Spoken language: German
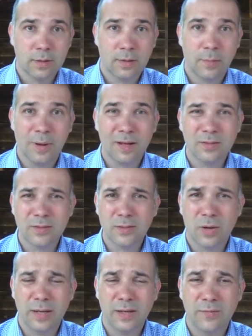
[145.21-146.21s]
da macht es
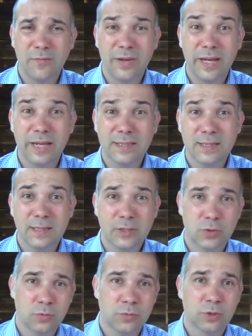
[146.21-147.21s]
doch einen
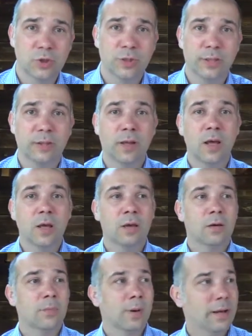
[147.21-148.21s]
wesentlichen Unterschied,
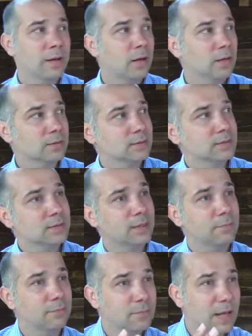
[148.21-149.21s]
ob ein Arzt
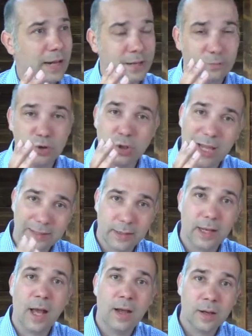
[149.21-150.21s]
in einem
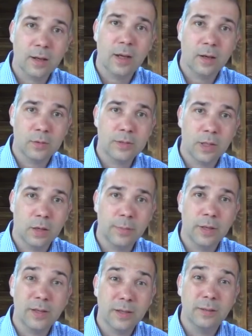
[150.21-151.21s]
Stadtkrankenhaus
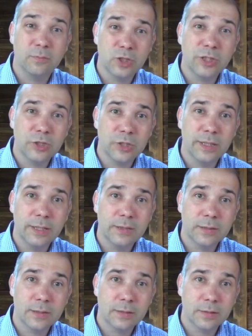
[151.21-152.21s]
arbeitet im
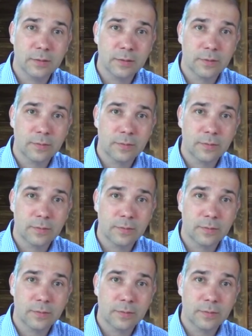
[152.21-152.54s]
Schichtdienst